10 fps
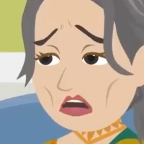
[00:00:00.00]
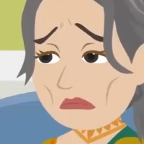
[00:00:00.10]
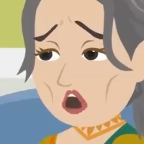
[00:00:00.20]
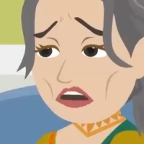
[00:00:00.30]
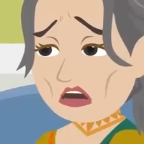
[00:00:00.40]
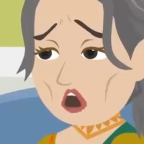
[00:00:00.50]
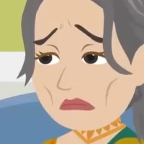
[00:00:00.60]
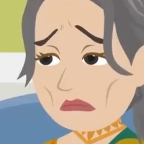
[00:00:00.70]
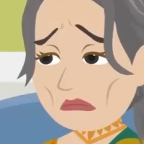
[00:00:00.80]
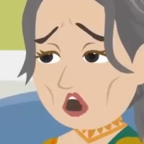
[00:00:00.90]
করনি
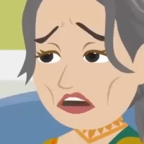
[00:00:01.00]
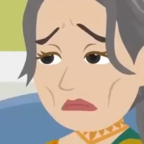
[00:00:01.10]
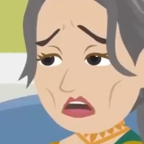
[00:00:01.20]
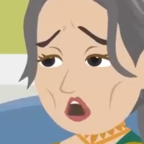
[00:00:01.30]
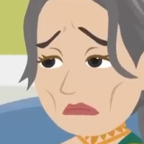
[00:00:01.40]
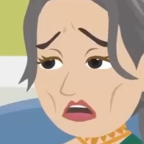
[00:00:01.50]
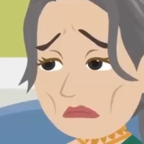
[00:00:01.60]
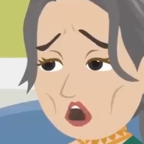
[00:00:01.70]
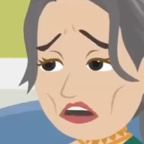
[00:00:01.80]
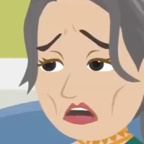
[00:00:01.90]
আমি আজ
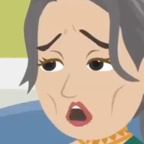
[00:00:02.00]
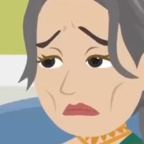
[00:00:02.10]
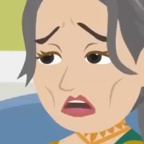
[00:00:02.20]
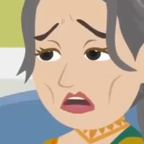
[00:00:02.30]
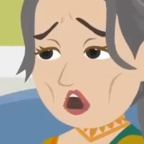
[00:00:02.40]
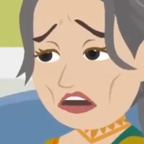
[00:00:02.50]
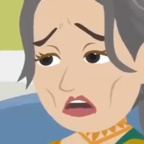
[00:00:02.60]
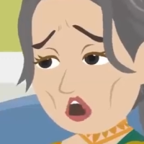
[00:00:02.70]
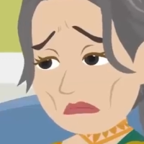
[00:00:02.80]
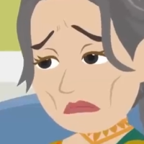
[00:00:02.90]
খুশি
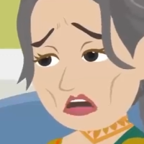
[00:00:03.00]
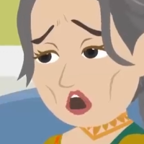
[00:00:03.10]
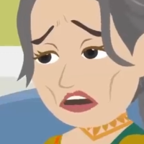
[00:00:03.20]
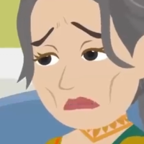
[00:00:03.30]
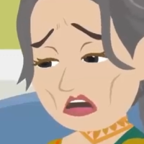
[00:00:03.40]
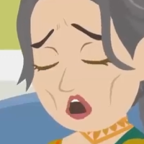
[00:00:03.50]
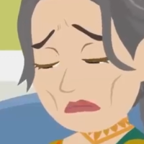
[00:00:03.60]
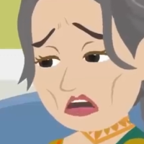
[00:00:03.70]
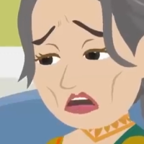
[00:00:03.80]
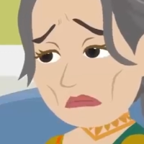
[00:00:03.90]
হয়েছি যে
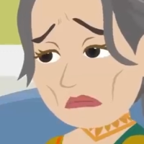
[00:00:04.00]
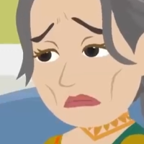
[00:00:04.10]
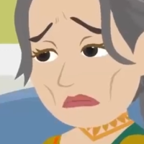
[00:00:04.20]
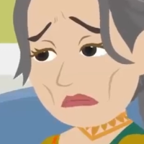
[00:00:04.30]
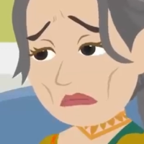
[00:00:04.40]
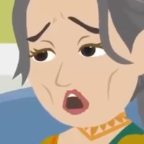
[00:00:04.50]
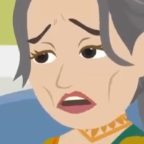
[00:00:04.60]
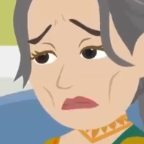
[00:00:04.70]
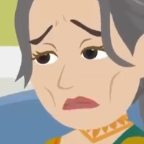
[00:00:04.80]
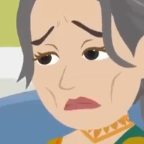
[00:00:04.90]
আমার নিধি
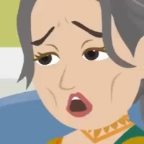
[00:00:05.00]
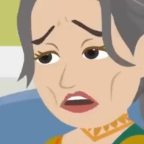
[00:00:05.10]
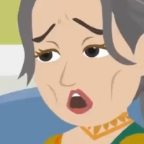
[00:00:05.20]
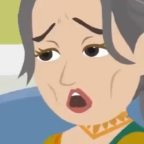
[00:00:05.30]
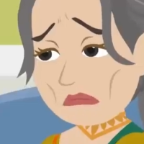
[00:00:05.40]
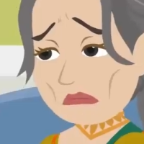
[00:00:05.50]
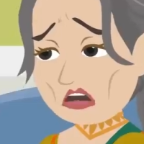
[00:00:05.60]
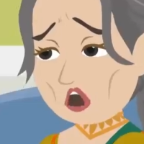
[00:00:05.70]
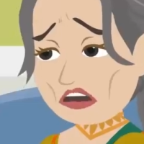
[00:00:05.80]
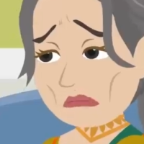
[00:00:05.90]
দিদি ভাই ও
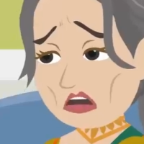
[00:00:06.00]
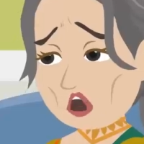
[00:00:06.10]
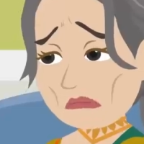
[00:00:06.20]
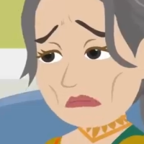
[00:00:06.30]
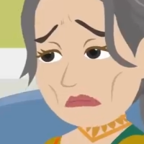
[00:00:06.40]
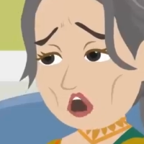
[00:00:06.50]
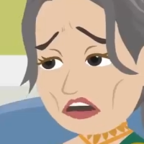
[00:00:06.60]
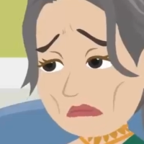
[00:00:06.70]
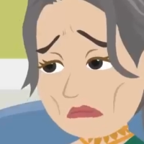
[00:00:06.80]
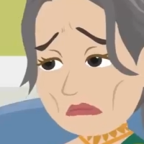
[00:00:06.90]
একটা বড়
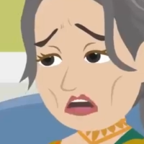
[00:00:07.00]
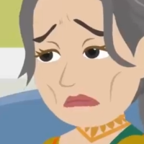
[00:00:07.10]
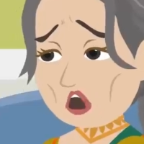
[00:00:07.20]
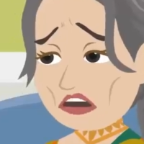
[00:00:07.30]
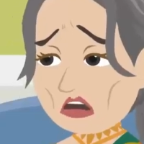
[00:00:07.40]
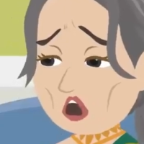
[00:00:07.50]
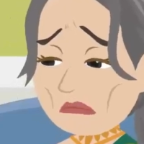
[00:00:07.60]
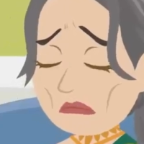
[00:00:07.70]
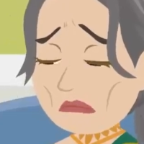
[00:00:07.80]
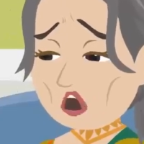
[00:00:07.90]
ফ্যামিলিতে
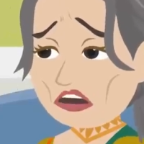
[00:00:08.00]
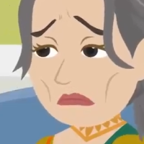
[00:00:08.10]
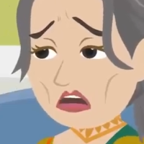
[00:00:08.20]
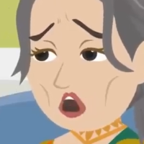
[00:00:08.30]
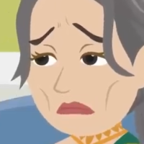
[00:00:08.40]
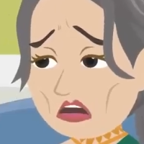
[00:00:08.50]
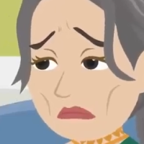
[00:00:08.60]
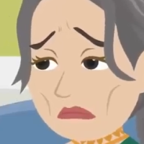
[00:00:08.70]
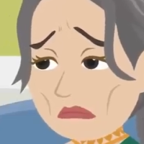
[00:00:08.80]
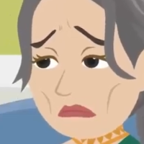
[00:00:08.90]
বিয়ে
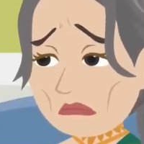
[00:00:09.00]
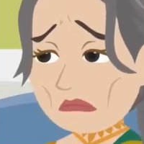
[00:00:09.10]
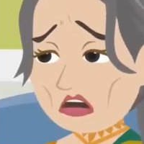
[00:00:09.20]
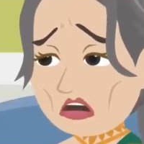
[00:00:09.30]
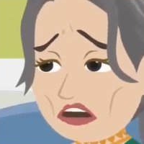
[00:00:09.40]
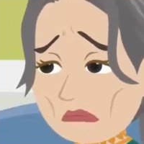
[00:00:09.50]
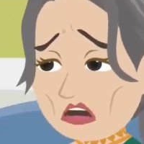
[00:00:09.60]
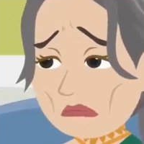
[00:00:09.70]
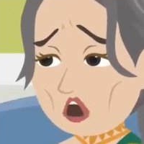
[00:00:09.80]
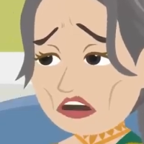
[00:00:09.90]
করেছে
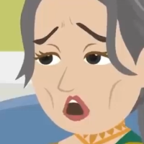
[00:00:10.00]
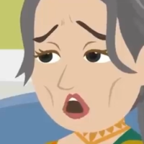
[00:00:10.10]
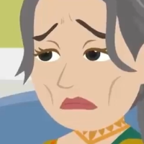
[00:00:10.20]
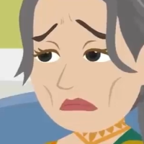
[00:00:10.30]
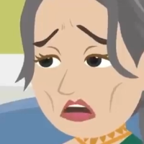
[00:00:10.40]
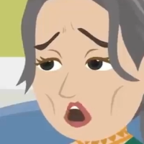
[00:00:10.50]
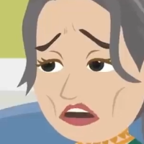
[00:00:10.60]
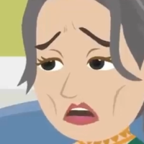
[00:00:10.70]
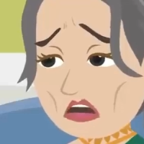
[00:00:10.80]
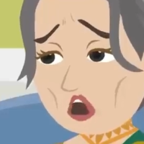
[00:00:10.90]
অন্তত ওর
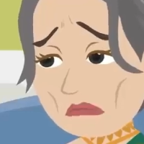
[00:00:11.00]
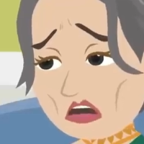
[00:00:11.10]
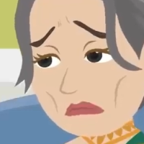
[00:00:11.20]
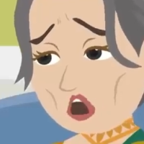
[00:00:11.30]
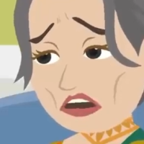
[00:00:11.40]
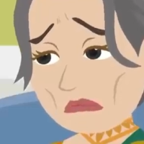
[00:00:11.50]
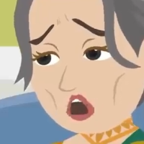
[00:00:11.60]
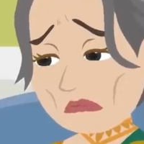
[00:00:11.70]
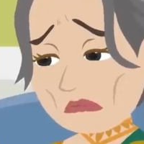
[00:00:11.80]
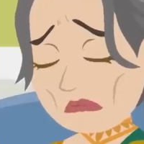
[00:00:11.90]
বাচ্চাকে
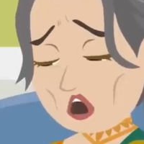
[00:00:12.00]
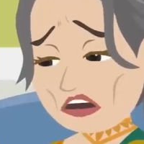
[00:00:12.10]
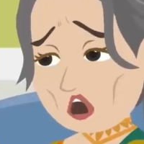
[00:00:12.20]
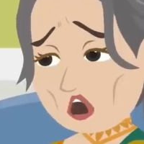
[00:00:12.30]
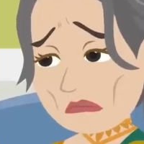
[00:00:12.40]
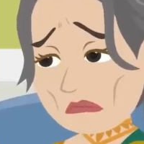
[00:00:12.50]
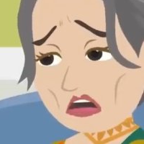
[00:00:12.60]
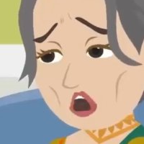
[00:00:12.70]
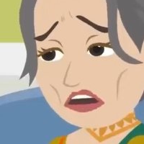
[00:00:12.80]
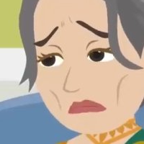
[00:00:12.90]
এমন
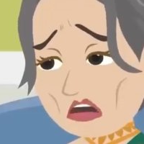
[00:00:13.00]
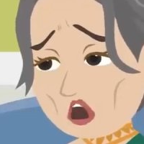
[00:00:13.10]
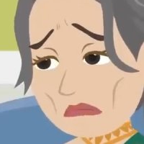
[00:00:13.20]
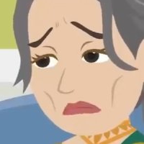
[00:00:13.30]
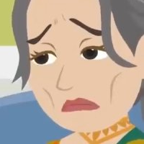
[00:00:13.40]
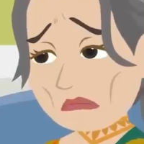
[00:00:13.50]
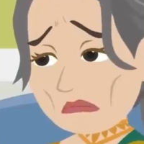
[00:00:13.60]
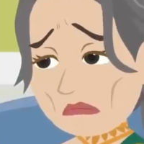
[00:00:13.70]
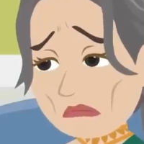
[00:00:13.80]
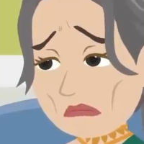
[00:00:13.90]
অবহেলায় বড়
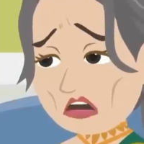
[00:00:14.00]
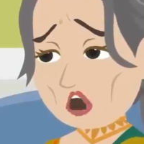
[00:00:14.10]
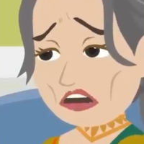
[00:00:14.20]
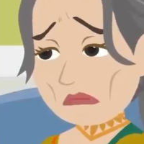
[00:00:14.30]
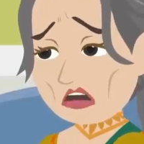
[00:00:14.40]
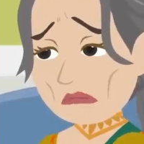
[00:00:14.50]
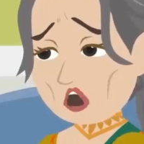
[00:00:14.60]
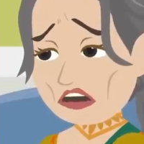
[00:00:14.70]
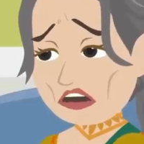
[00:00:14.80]
হতে হবে না